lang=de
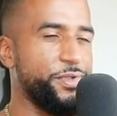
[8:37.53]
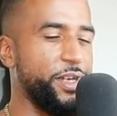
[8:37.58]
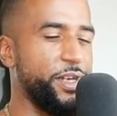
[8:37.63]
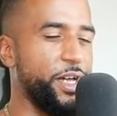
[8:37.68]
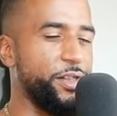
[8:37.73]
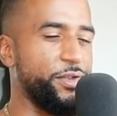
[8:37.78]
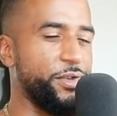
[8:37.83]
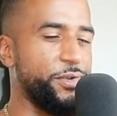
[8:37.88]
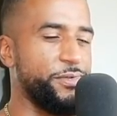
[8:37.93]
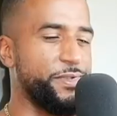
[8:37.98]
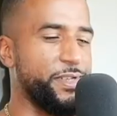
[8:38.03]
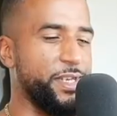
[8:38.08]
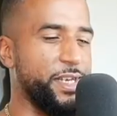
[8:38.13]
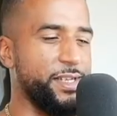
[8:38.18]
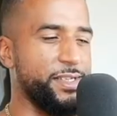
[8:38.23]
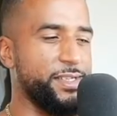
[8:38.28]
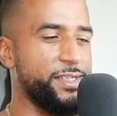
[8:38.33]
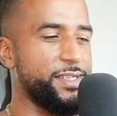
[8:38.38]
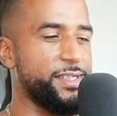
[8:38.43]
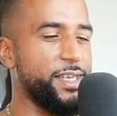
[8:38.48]
Hand aufs
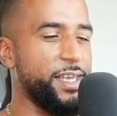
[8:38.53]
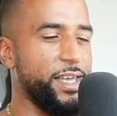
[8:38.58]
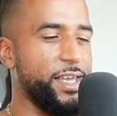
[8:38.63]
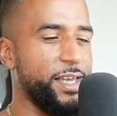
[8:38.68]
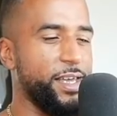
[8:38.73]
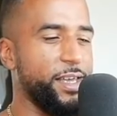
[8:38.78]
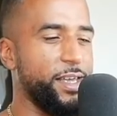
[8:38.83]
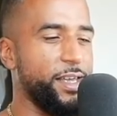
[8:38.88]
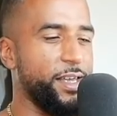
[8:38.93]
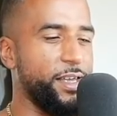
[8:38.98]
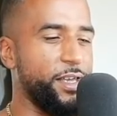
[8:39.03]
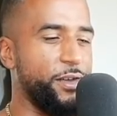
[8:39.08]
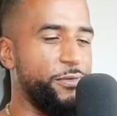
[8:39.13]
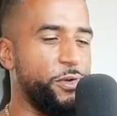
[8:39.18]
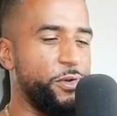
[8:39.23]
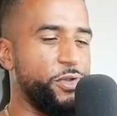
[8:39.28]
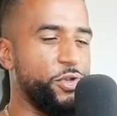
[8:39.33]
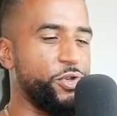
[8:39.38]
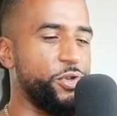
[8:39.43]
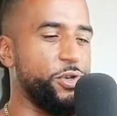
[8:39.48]
Herz. Ich wollte